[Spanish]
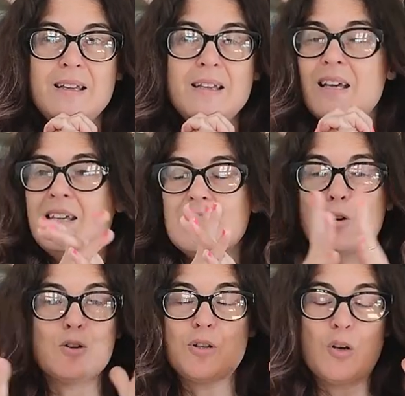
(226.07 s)
y ella
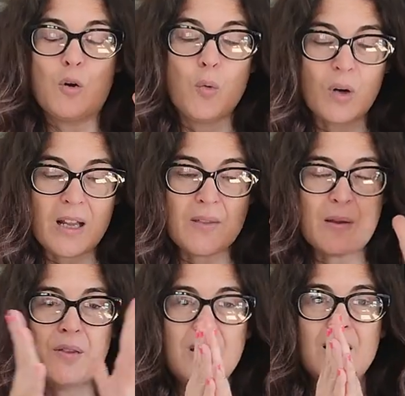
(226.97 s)
solo se le ocurre
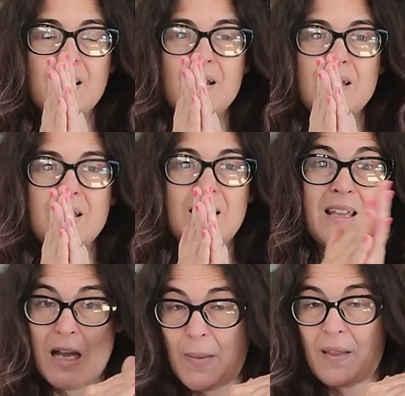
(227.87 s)
decir
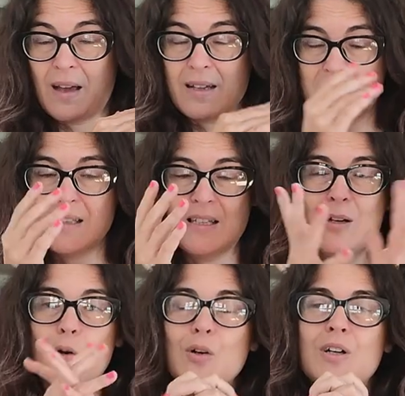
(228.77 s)
que llamada, este
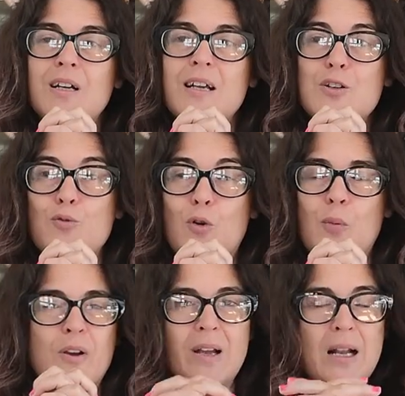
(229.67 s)
chico, es su
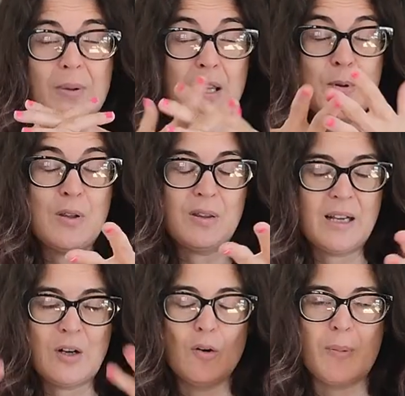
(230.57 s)
novio. Él al principio dice
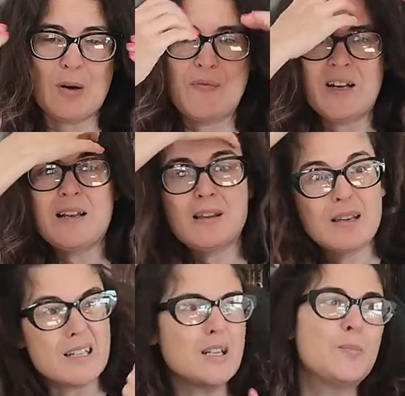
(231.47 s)
que no, pero al final
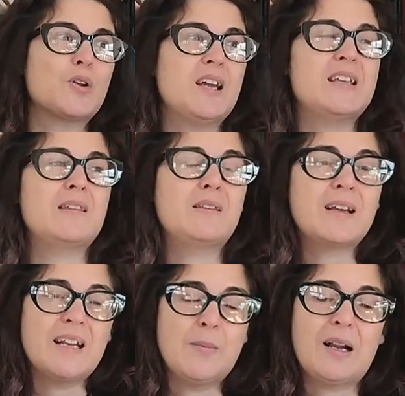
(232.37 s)
dice que sí porque ella dice
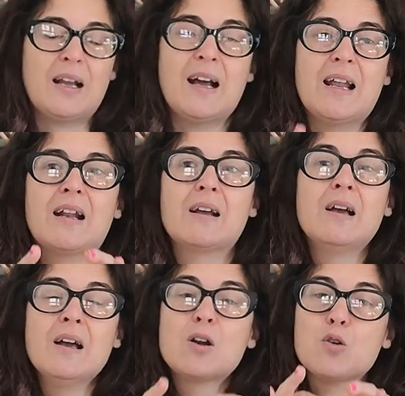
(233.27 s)
que le va a regalar
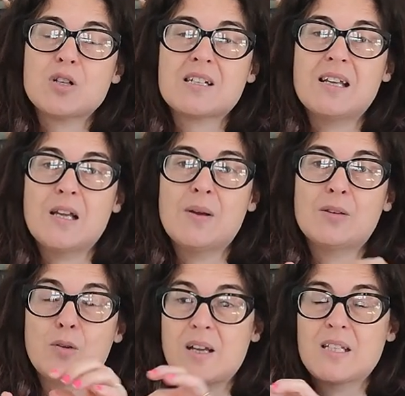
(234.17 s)
cosas del
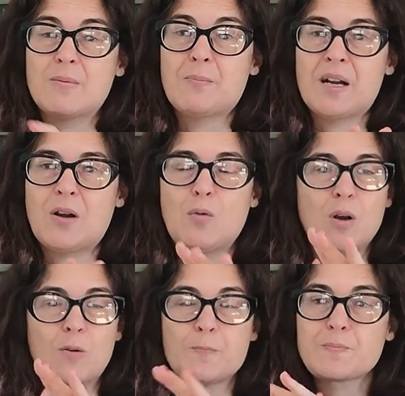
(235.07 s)
evento que sirven para el
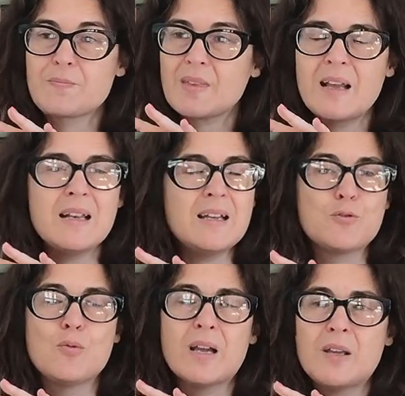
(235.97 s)
juego. Él
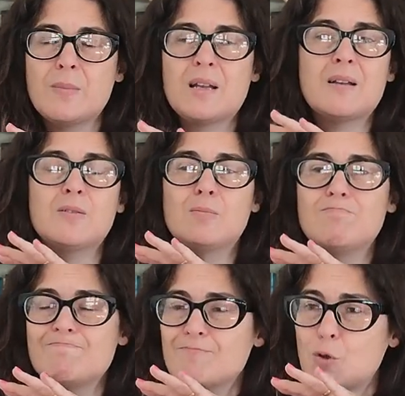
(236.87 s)
es un gamer
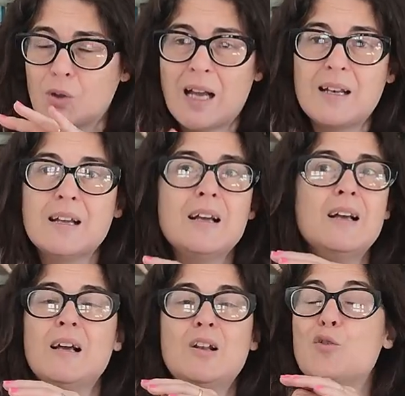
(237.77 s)
total,
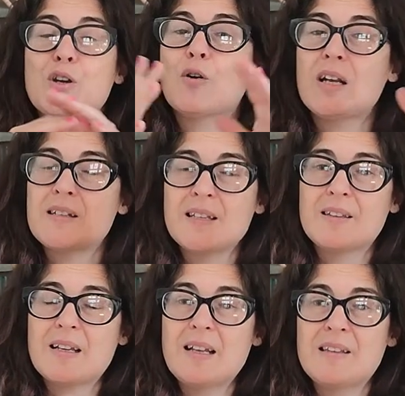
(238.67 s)
lo único que
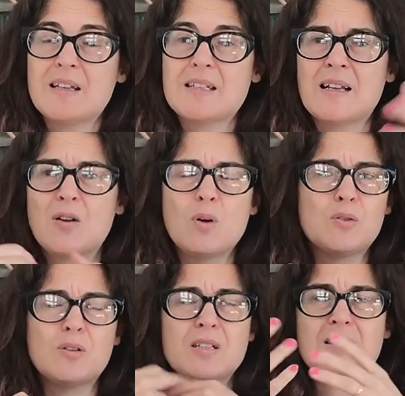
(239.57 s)
le interesa el juego.
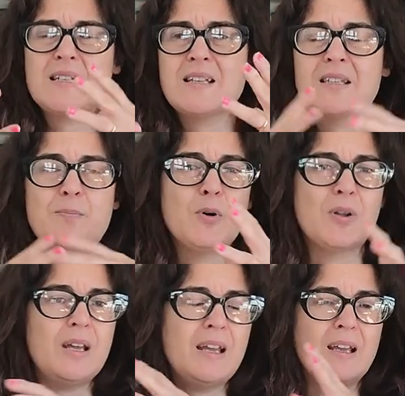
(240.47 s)
Entonces, ese tipo
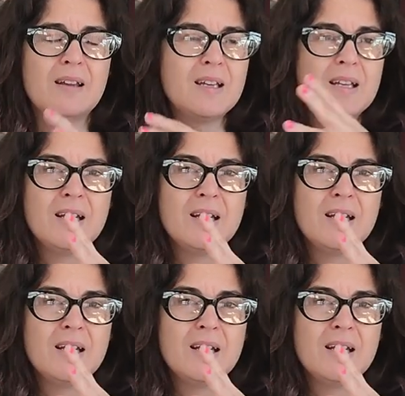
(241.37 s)
de